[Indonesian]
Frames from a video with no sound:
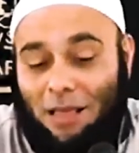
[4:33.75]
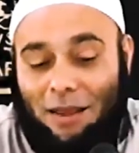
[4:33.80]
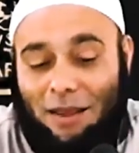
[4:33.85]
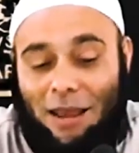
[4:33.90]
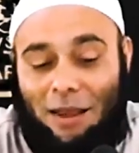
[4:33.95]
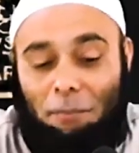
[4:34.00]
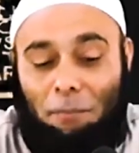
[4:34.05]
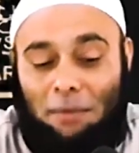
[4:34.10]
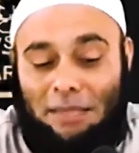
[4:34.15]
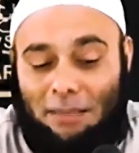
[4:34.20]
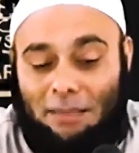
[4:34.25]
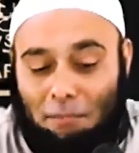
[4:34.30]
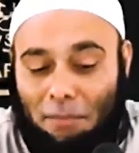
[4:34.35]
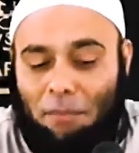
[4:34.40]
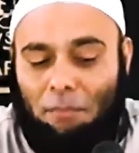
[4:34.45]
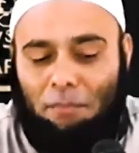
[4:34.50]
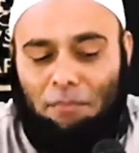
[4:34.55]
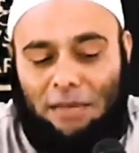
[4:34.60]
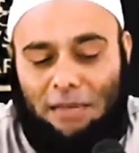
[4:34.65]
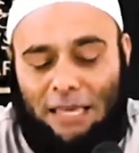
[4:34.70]
Dan
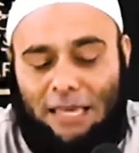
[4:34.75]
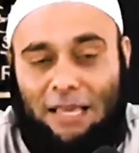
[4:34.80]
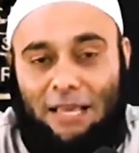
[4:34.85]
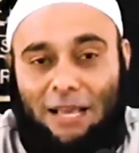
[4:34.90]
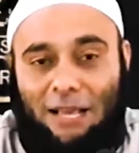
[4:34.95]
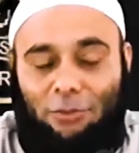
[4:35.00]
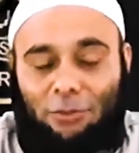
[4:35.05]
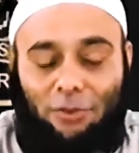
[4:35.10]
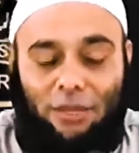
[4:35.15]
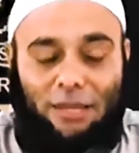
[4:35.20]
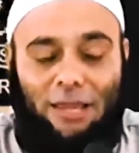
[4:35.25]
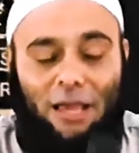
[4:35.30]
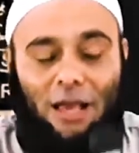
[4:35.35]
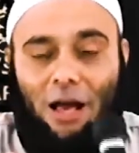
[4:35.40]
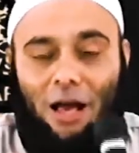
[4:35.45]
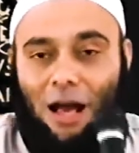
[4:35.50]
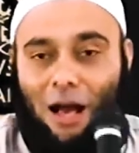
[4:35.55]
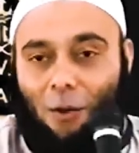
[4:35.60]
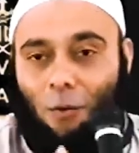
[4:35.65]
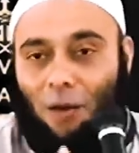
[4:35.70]
penyebab likiga itu jadi
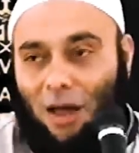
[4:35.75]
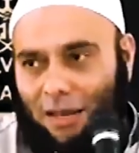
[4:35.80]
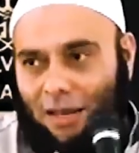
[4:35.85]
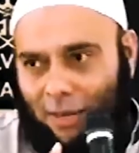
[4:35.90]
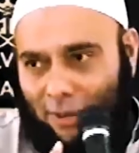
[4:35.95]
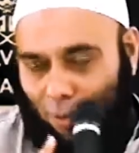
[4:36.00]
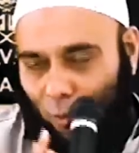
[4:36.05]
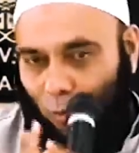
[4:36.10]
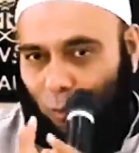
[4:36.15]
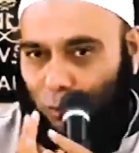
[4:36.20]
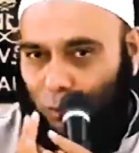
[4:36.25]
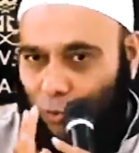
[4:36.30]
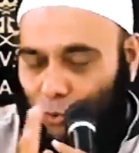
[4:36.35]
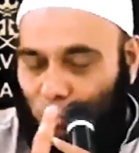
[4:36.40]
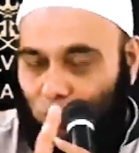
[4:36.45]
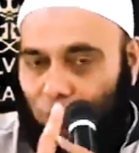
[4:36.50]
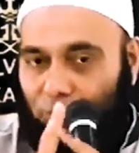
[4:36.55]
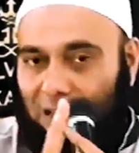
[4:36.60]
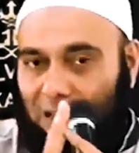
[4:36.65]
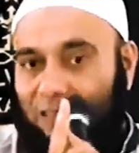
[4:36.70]
awalnya usus
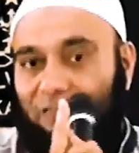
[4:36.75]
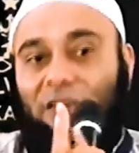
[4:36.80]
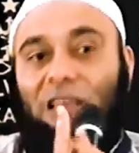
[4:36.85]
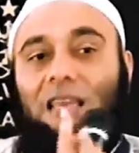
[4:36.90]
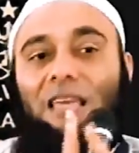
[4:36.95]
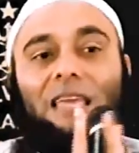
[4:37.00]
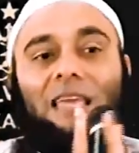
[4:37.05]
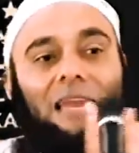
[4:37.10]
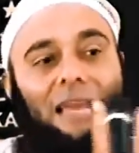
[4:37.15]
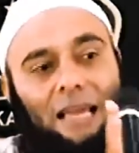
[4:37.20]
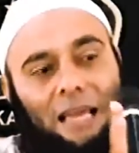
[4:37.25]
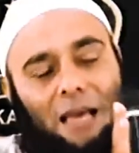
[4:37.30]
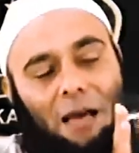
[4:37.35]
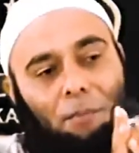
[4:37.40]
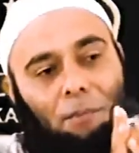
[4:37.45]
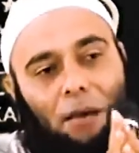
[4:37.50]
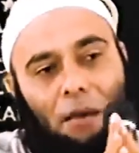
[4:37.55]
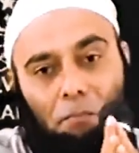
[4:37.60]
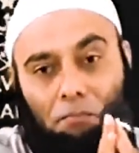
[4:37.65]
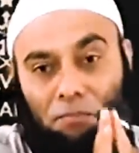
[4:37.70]
tuh pilih-pilihnya leng
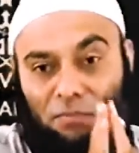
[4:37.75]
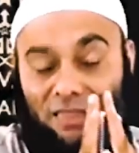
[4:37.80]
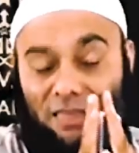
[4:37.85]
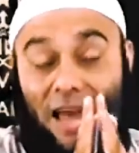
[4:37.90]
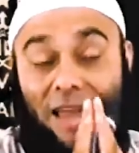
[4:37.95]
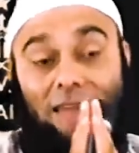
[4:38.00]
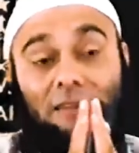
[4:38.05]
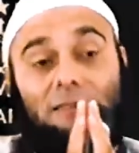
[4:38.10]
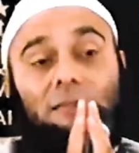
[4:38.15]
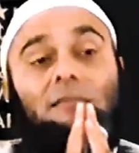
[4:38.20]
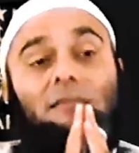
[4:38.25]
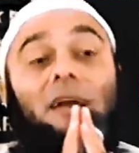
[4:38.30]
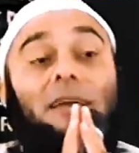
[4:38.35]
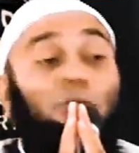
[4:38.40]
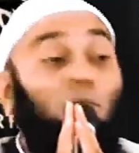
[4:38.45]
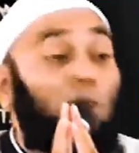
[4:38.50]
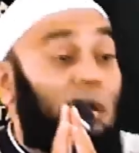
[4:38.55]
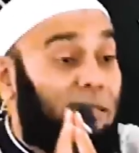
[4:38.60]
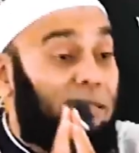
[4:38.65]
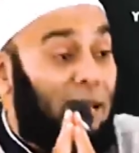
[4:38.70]
apa tight, tight
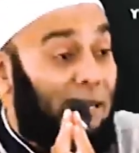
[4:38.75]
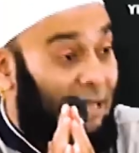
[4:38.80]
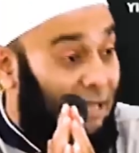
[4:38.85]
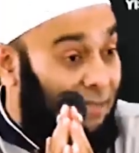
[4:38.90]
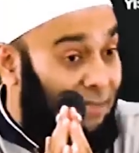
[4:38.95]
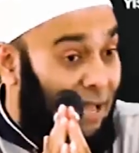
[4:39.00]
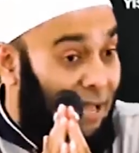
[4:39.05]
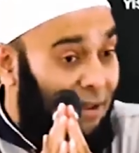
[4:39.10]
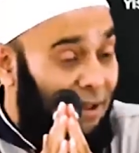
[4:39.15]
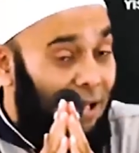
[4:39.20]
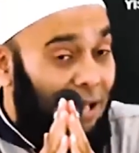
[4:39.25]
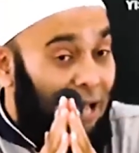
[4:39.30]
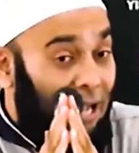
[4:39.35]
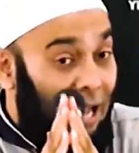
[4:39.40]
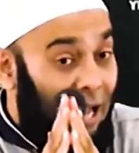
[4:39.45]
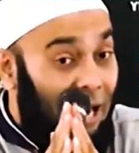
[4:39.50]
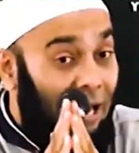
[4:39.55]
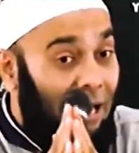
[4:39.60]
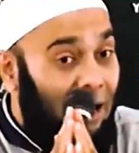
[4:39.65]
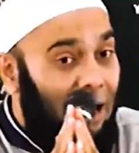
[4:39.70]
itu ketat-ketat.
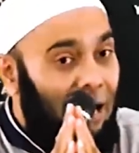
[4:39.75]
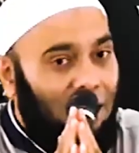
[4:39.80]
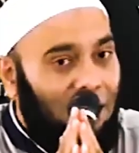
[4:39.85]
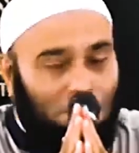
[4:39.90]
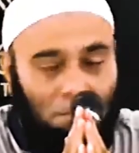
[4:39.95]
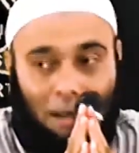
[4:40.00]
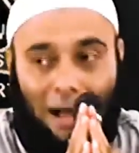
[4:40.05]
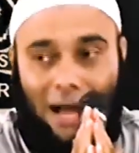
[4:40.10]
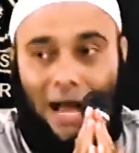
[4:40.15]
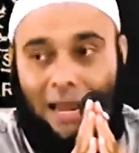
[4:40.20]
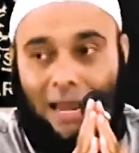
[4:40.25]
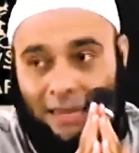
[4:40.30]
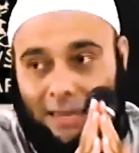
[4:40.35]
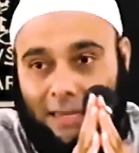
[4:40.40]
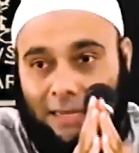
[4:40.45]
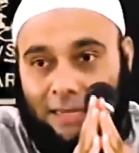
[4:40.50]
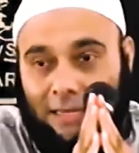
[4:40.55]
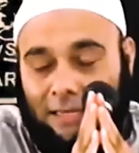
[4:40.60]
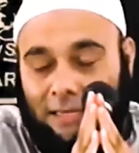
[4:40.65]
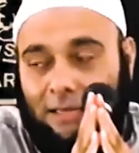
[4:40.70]
Gara-gara bahan
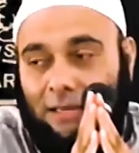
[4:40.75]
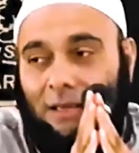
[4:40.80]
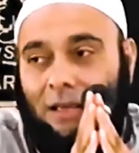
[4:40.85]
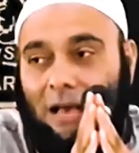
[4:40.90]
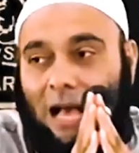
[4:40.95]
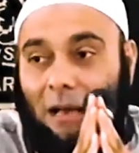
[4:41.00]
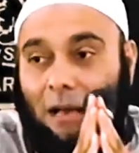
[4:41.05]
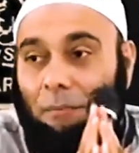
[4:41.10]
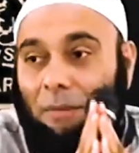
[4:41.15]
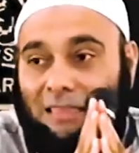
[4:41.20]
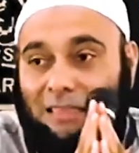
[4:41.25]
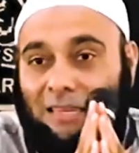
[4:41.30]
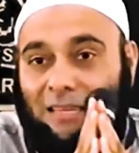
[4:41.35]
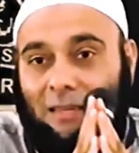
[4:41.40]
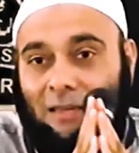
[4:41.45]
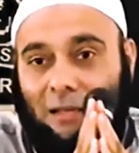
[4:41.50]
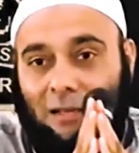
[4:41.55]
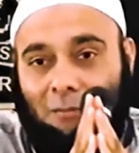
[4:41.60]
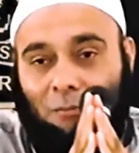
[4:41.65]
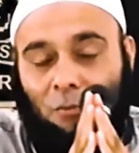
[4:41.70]
ini apa yang
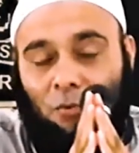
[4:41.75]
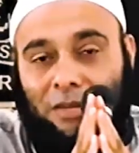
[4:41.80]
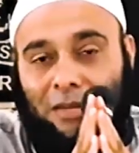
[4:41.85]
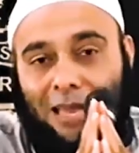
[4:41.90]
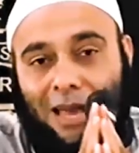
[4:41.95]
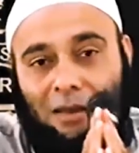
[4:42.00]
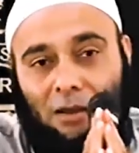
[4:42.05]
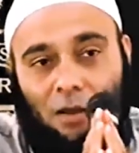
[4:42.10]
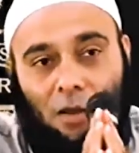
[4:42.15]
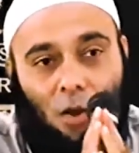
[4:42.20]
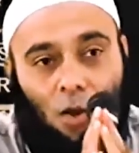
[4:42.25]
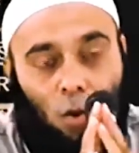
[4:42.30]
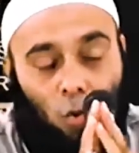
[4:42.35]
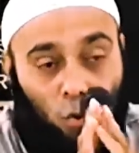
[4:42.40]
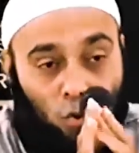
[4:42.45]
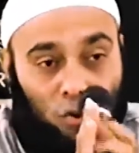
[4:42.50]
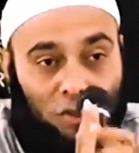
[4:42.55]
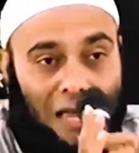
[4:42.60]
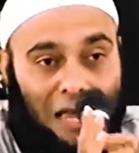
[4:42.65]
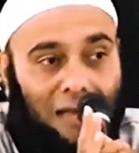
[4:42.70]
terjadi kemudian
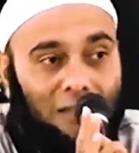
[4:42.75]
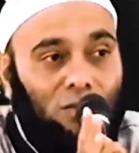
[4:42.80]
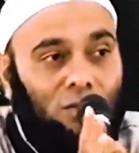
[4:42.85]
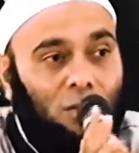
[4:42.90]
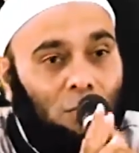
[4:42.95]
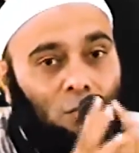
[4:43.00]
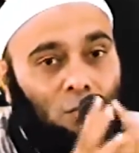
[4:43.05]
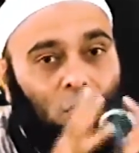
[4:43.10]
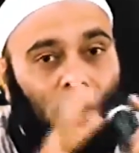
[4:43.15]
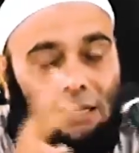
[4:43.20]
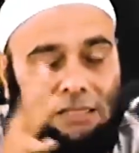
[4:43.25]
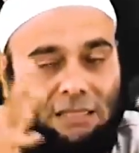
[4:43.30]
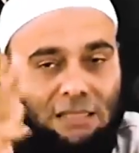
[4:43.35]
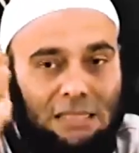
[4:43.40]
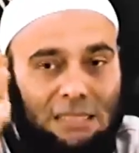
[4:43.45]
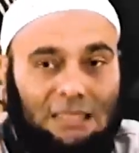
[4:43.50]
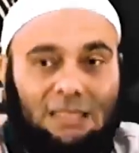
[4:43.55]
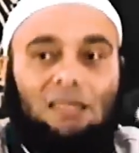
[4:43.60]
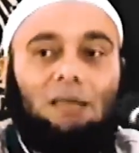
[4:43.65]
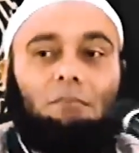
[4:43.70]
rusak semua
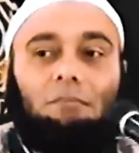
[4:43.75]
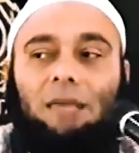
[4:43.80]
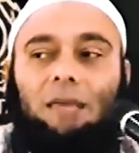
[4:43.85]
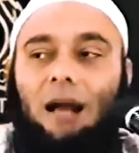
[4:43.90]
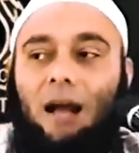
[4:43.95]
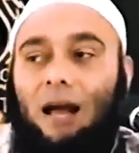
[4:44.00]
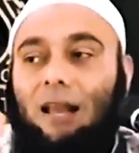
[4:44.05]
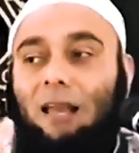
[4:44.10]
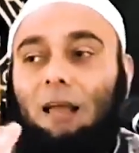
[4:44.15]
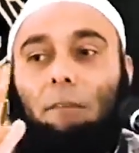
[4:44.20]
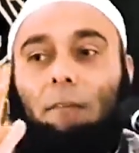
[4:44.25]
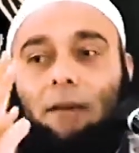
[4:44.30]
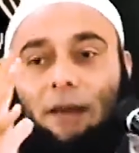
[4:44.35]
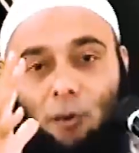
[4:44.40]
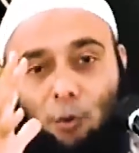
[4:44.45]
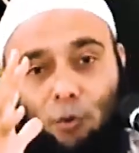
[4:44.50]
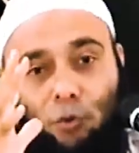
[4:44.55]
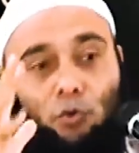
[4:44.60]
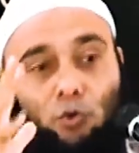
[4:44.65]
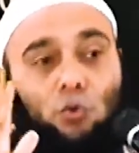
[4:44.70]
sistem yang ada pada
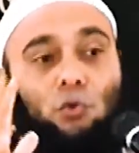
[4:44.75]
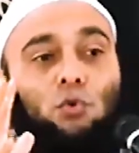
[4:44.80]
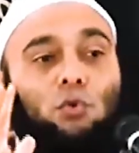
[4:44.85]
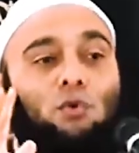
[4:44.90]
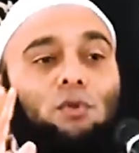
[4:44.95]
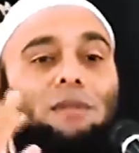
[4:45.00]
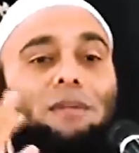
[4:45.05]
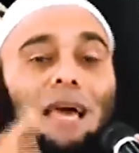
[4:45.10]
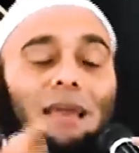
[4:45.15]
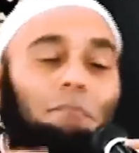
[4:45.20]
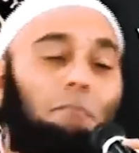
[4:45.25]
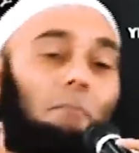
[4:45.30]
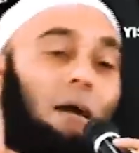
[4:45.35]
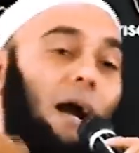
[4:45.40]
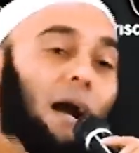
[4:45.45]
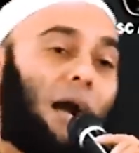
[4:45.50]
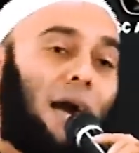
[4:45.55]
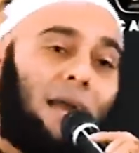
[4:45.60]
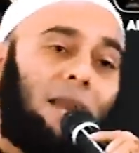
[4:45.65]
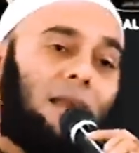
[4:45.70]
usus dan
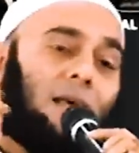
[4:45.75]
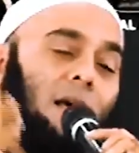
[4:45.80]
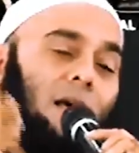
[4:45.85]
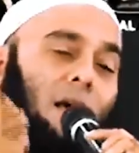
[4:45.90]
bahkan